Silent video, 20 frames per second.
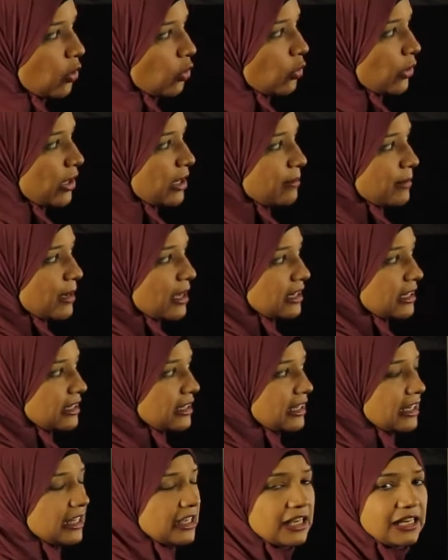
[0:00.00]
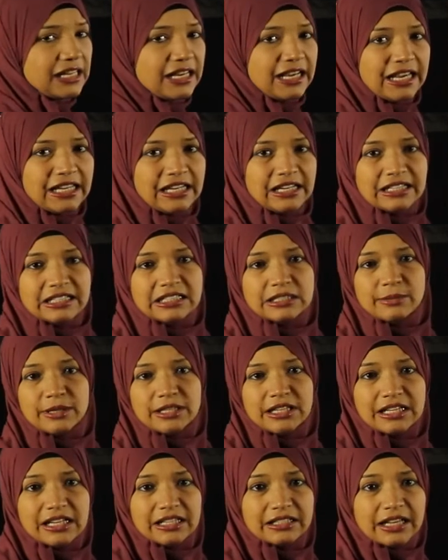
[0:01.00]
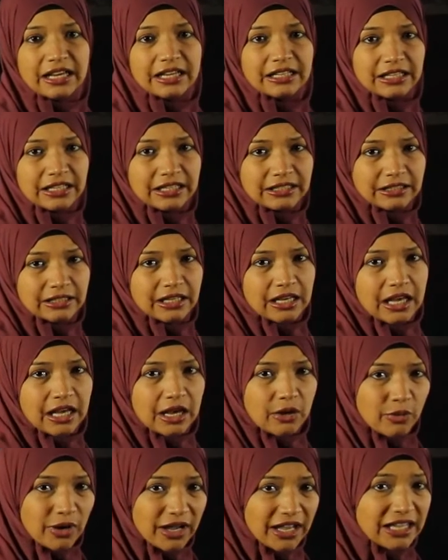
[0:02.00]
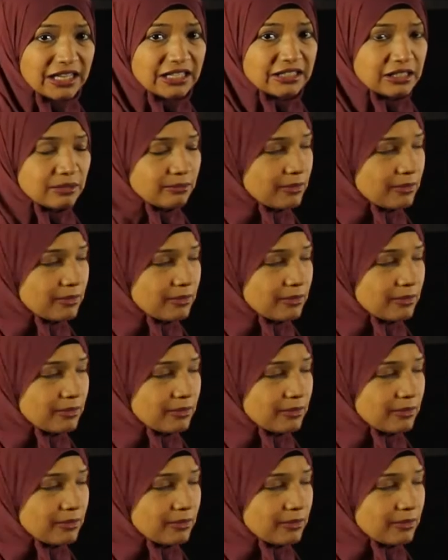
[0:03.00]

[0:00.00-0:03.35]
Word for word: وباردا هي الحالة التي بينت هيئة أو حالة